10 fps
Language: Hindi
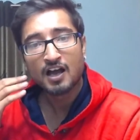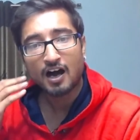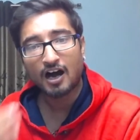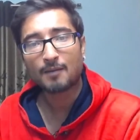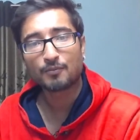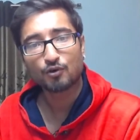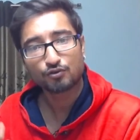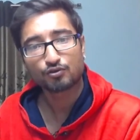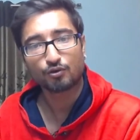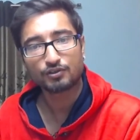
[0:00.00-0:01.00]
आप लोग
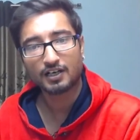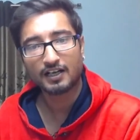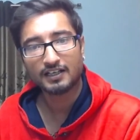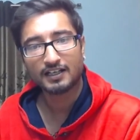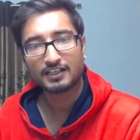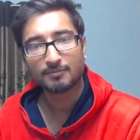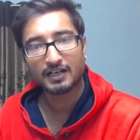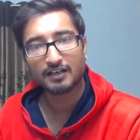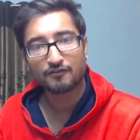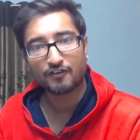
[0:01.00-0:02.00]
सोच रहे हैं कि मैं
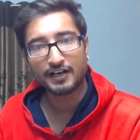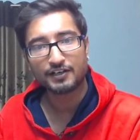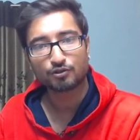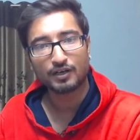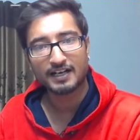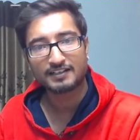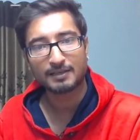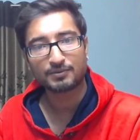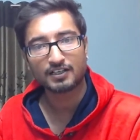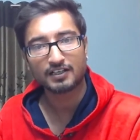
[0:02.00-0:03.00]
फाइट्स को
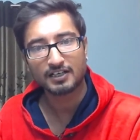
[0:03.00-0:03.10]
एक्सेप्ट करके